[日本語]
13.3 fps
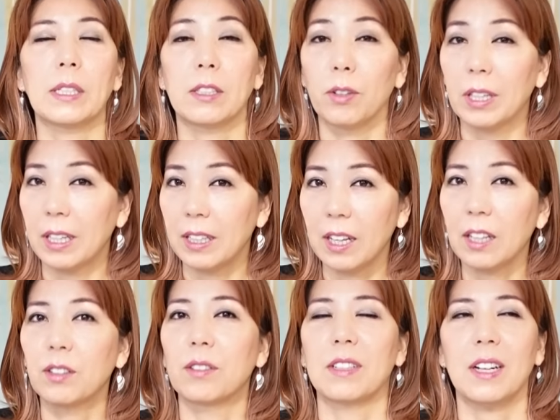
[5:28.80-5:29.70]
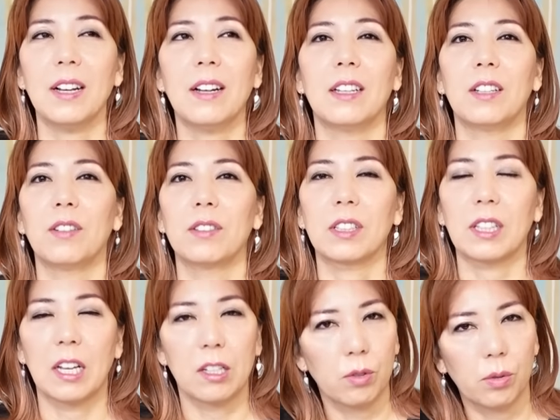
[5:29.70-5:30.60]
邪をひいたとかいろんな
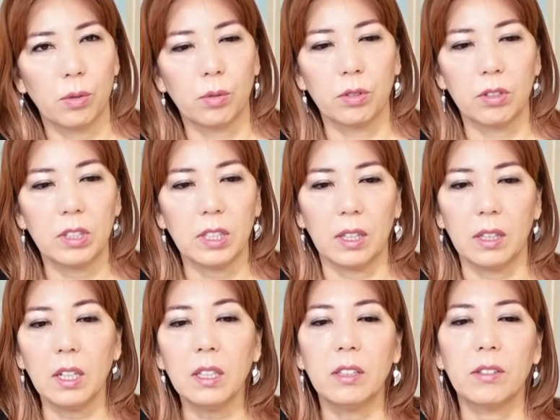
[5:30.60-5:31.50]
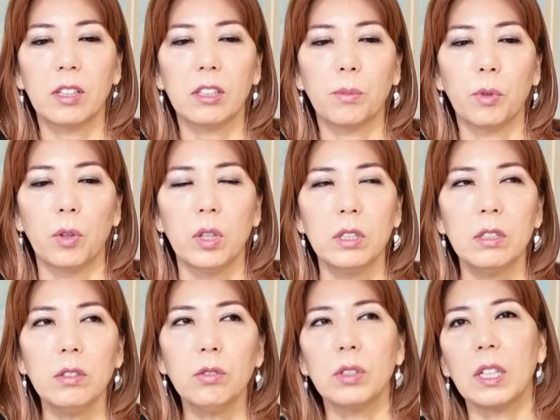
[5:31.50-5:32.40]
体調を崩しちゃったっていう方も、
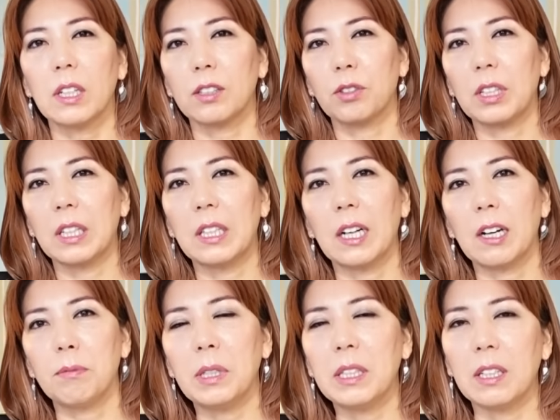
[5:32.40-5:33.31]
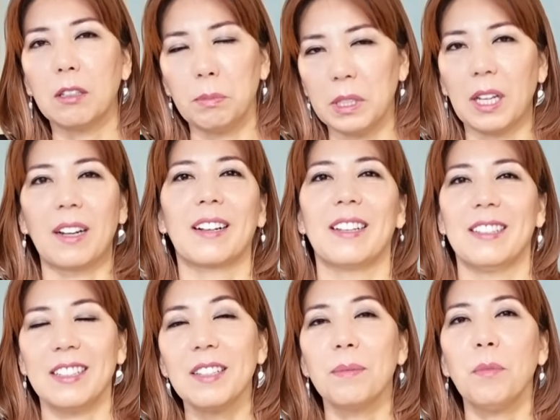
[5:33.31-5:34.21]
ちょっとそれが長引いてるみたいな感
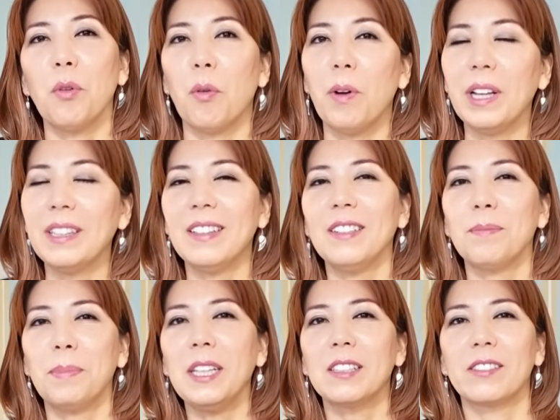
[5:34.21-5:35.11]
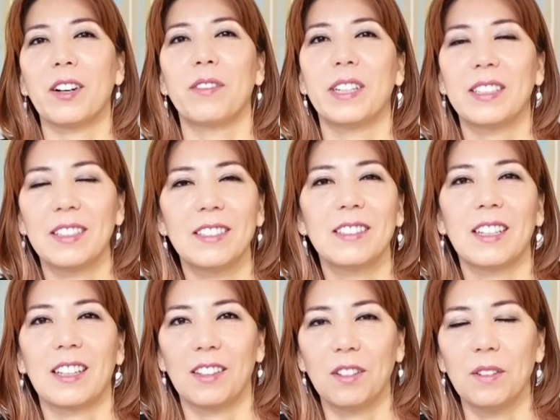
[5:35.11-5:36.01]
じ、もう終わってる、ピークは終わってるん
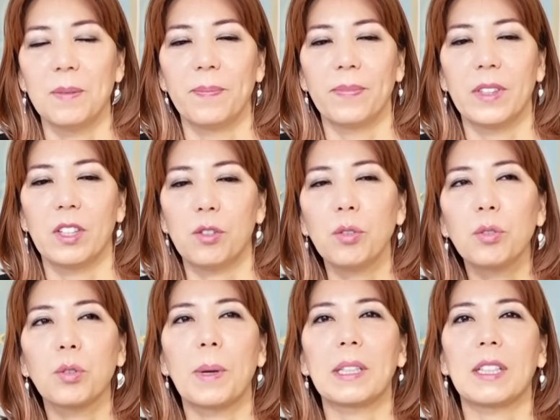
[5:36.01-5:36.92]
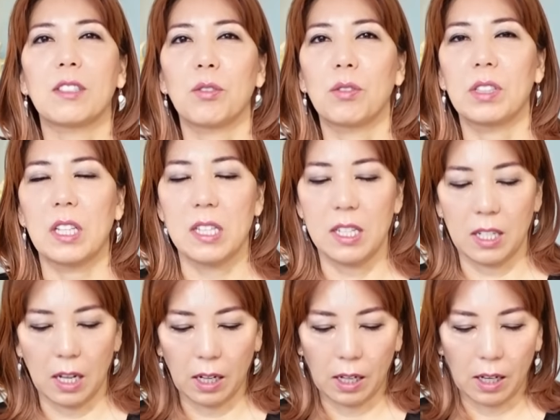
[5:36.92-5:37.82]
だけどちょっとまだ調整に時
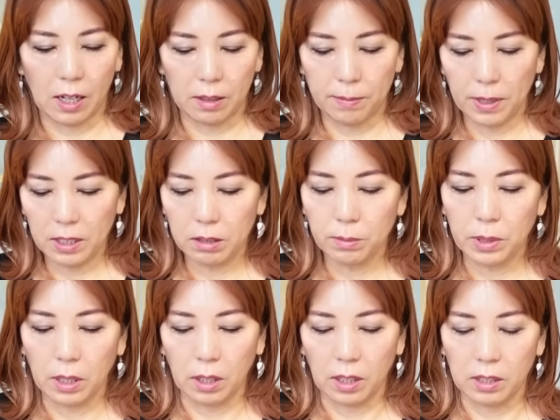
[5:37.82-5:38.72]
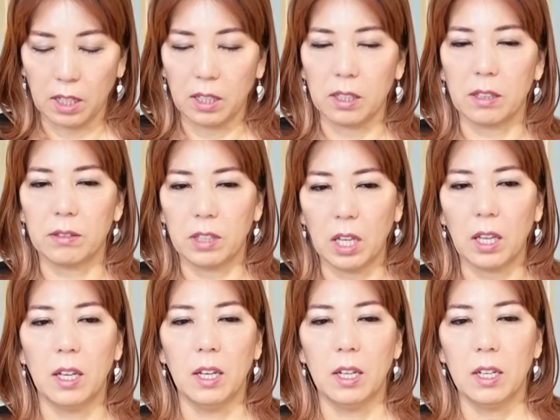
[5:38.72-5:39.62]
間がかかりますみたいな感覚
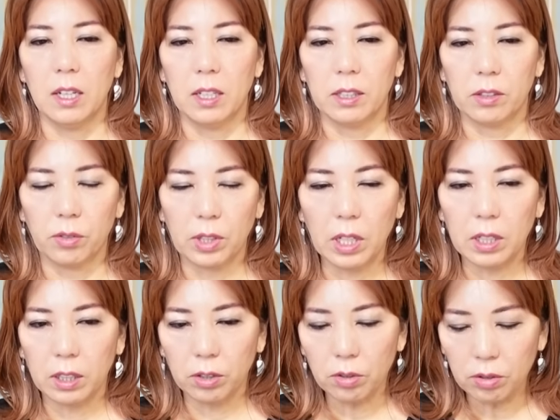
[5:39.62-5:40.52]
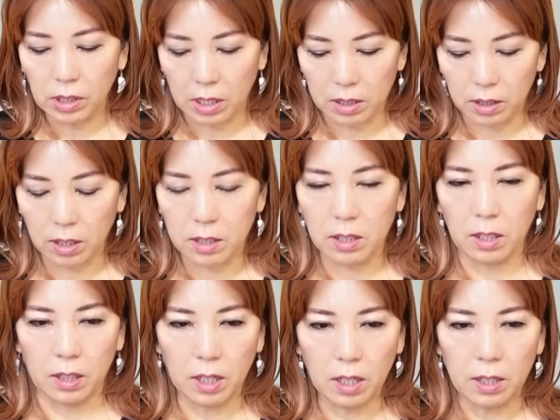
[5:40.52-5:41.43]
で、誰かとの関係
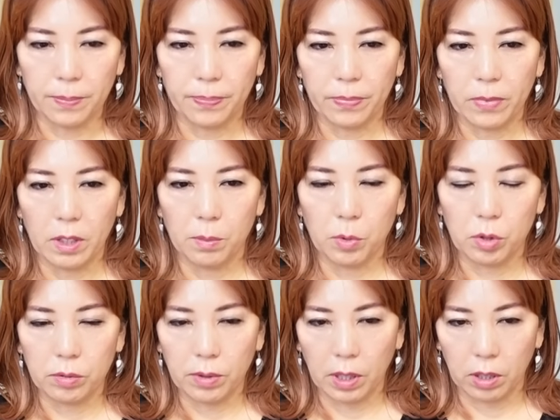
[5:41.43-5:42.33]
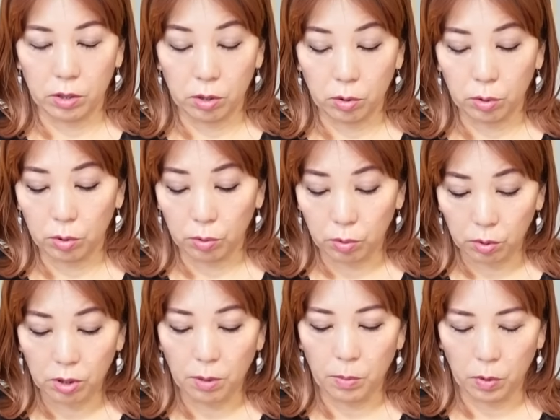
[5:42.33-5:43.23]
性やもしくは仕事のこ
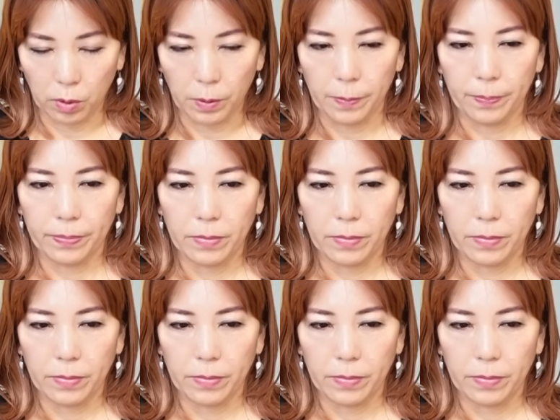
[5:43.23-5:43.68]
とでも、